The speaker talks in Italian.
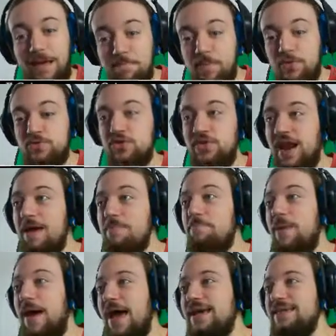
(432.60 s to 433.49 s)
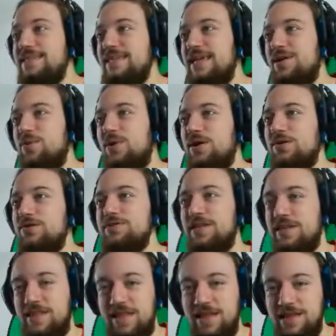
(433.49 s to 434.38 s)
che potrebbe essere
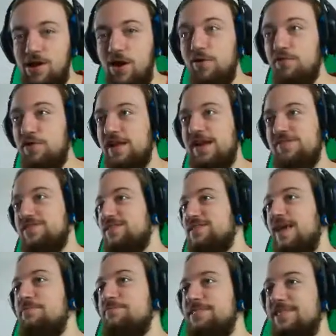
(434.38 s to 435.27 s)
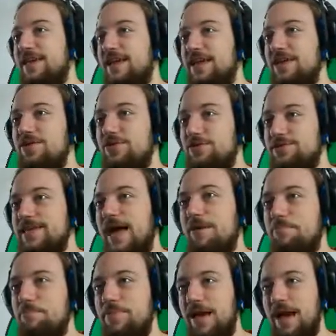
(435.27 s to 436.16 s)
qualcosa di Lovecraft senza che io lo
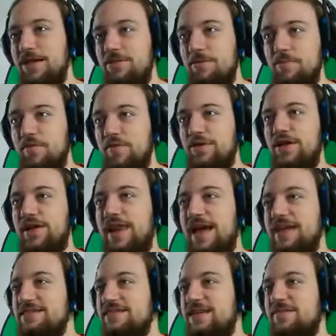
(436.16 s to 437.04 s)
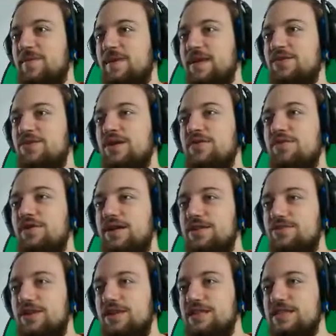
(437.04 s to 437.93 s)
sappia, e eh, dopo vado a leggere perché non avevo
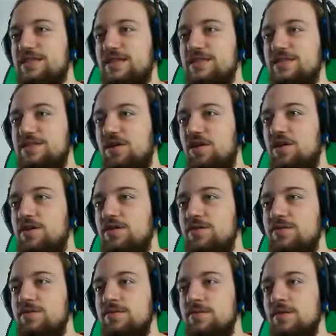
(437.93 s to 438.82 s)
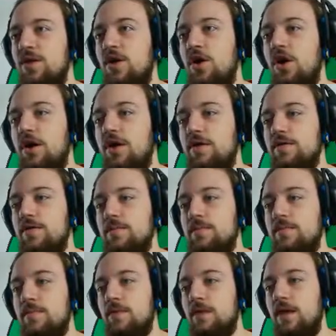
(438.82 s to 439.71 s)
letto la descrizione. Hello?
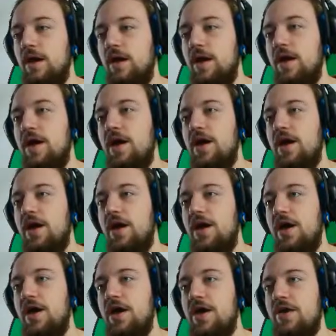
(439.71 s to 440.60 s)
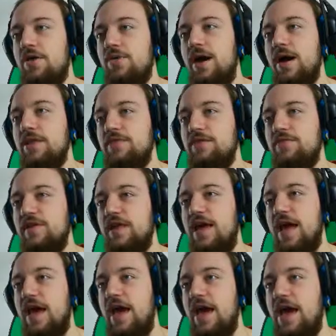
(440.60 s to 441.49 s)
Ehi, quanti
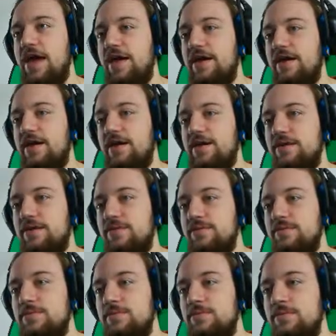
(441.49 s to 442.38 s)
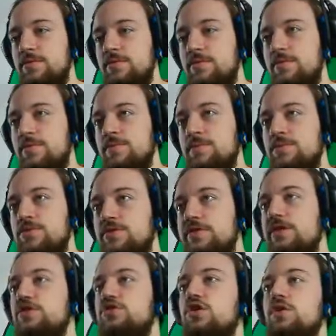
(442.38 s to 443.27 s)
flare!
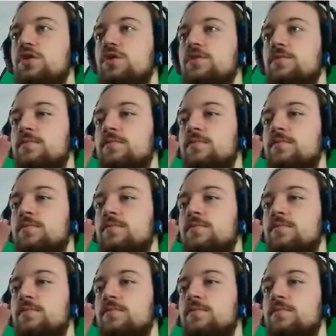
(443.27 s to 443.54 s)
Sì, so